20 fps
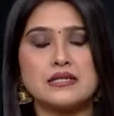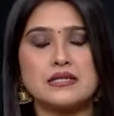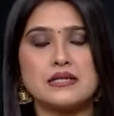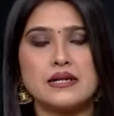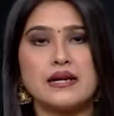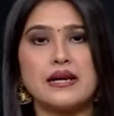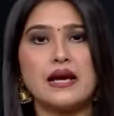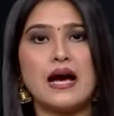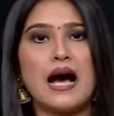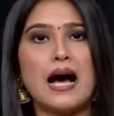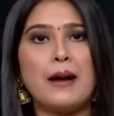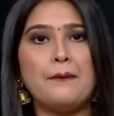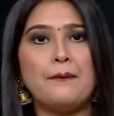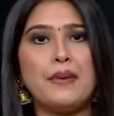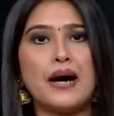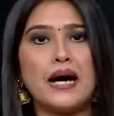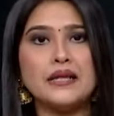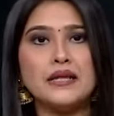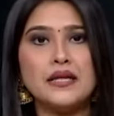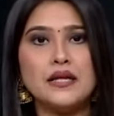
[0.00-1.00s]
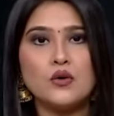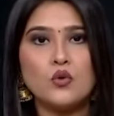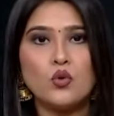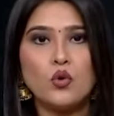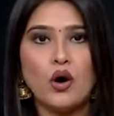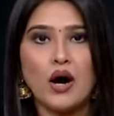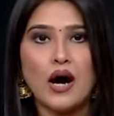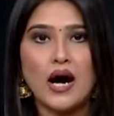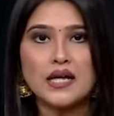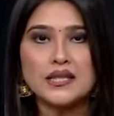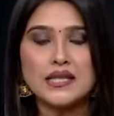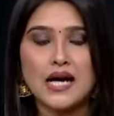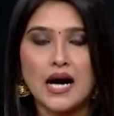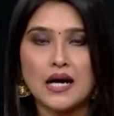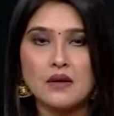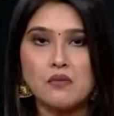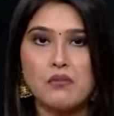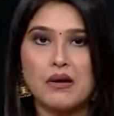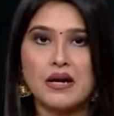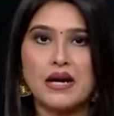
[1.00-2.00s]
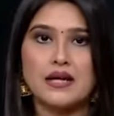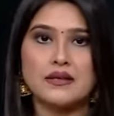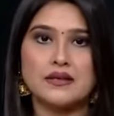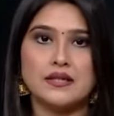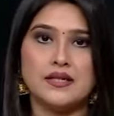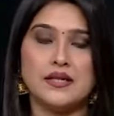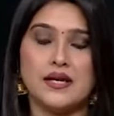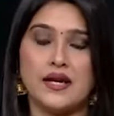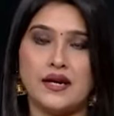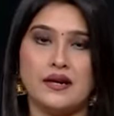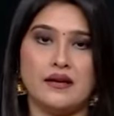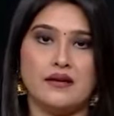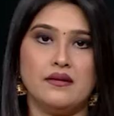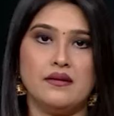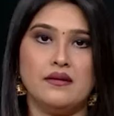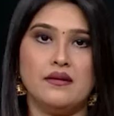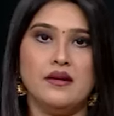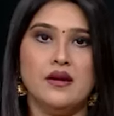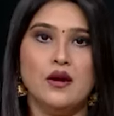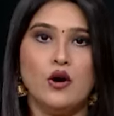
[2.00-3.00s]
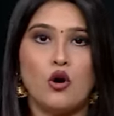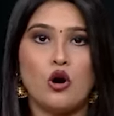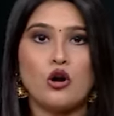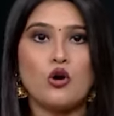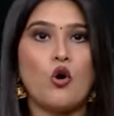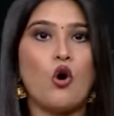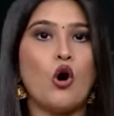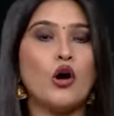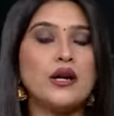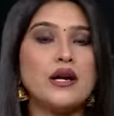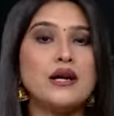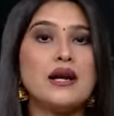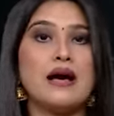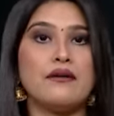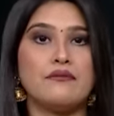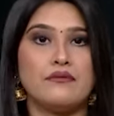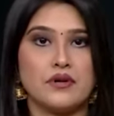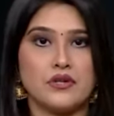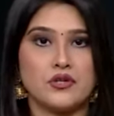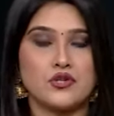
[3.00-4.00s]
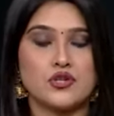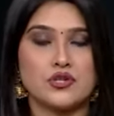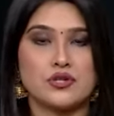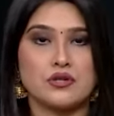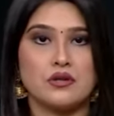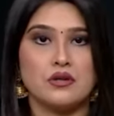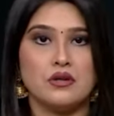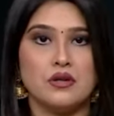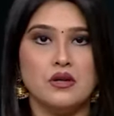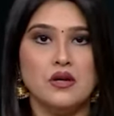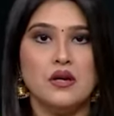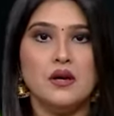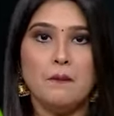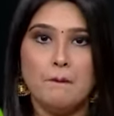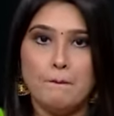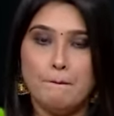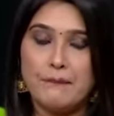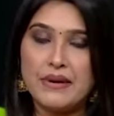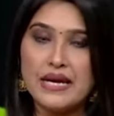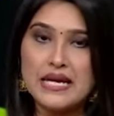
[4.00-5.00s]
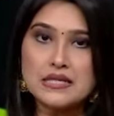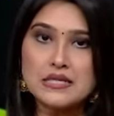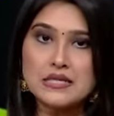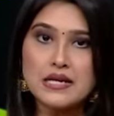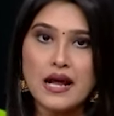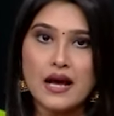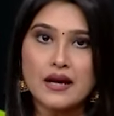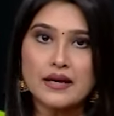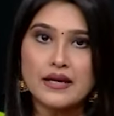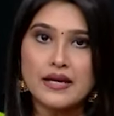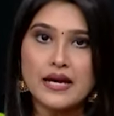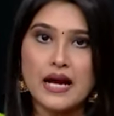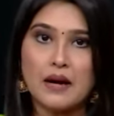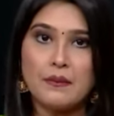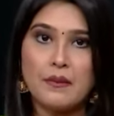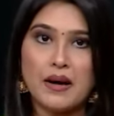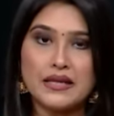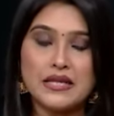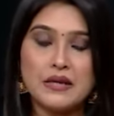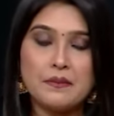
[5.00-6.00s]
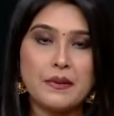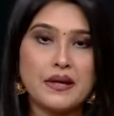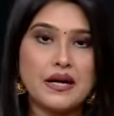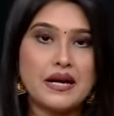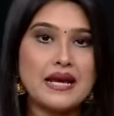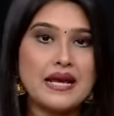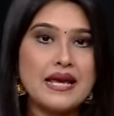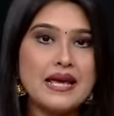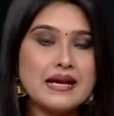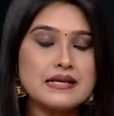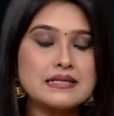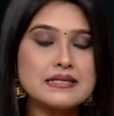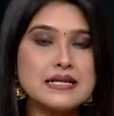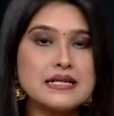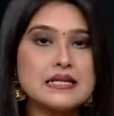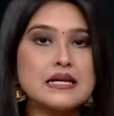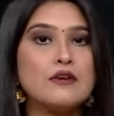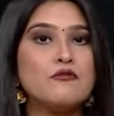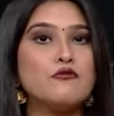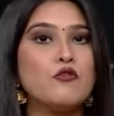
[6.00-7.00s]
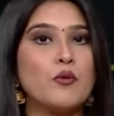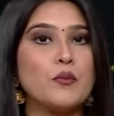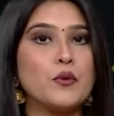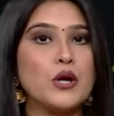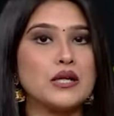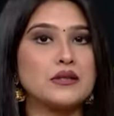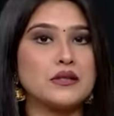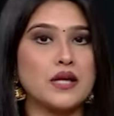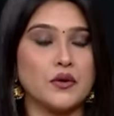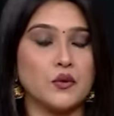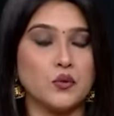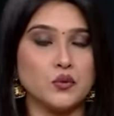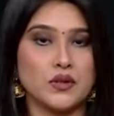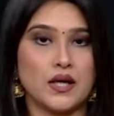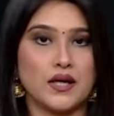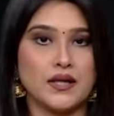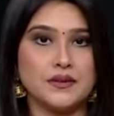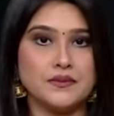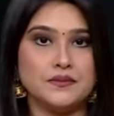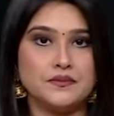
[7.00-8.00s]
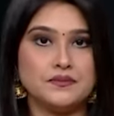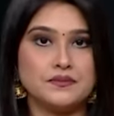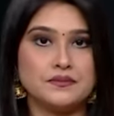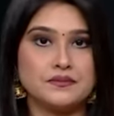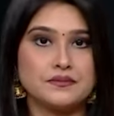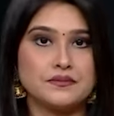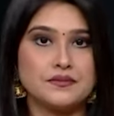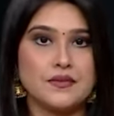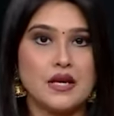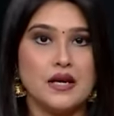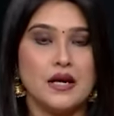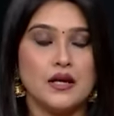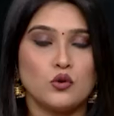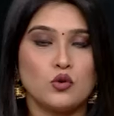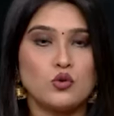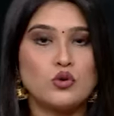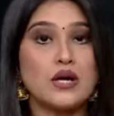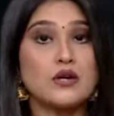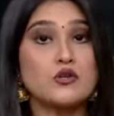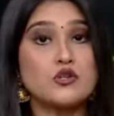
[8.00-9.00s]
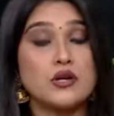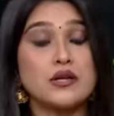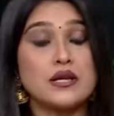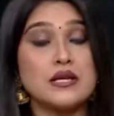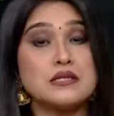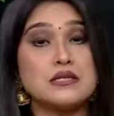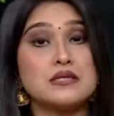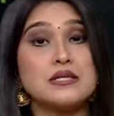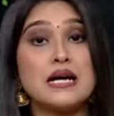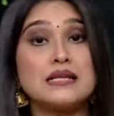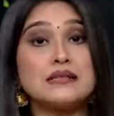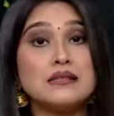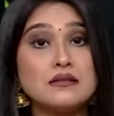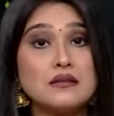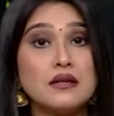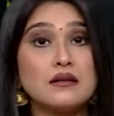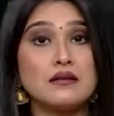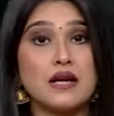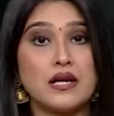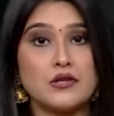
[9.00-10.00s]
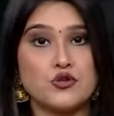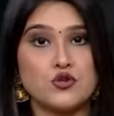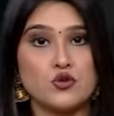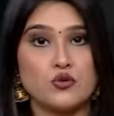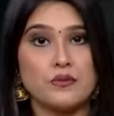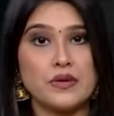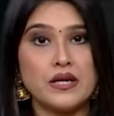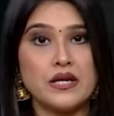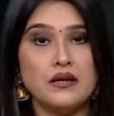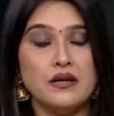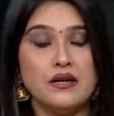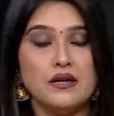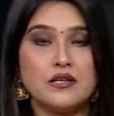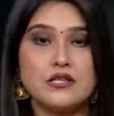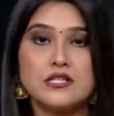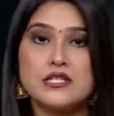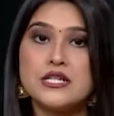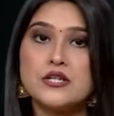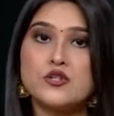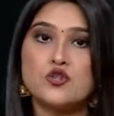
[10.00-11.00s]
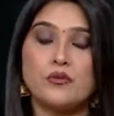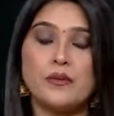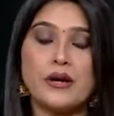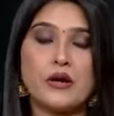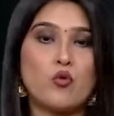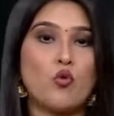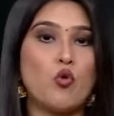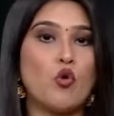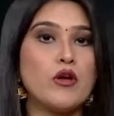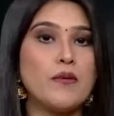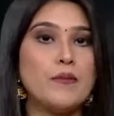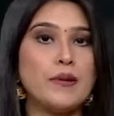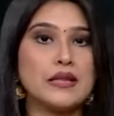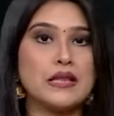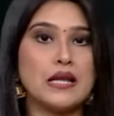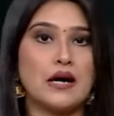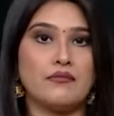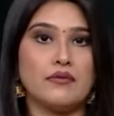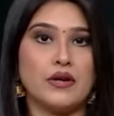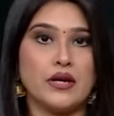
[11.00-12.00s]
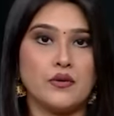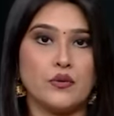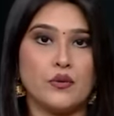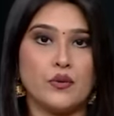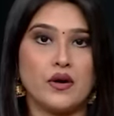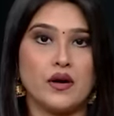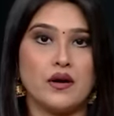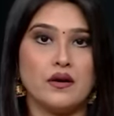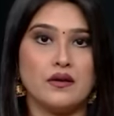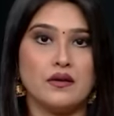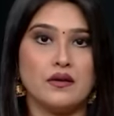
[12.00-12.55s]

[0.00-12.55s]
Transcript: से आबादी को आधार बनाती है और ऑन एन एवरेज 20 लाख की आबादी पर एक सीट का फॉर्मूला तय होता है तो दक्षिण के ज्यादातर राज्यों में सीटों में कोई बदलाव नहीं होगा